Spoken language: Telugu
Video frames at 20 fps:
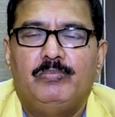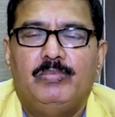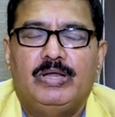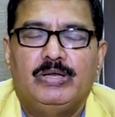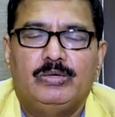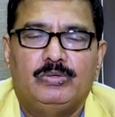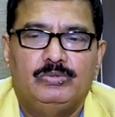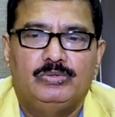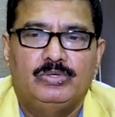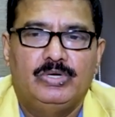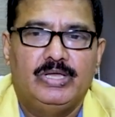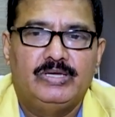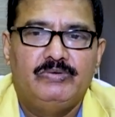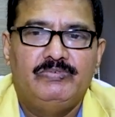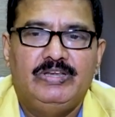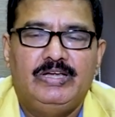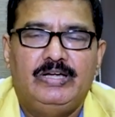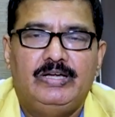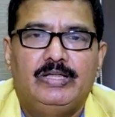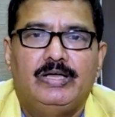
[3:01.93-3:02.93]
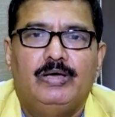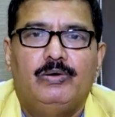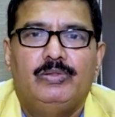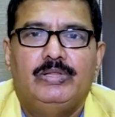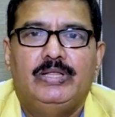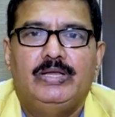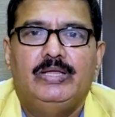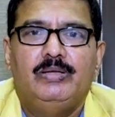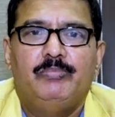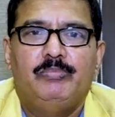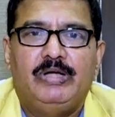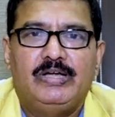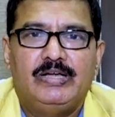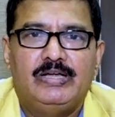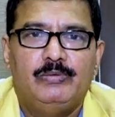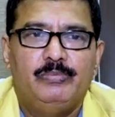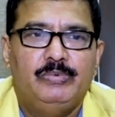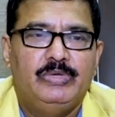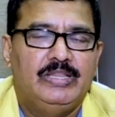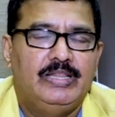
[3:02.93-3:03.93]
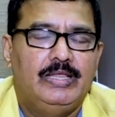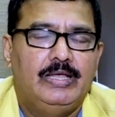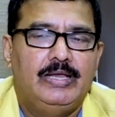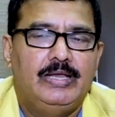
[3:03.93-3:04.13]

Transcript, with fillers: మనకు కన్వీనియంట్గా ఉందని బెడ్ల మీద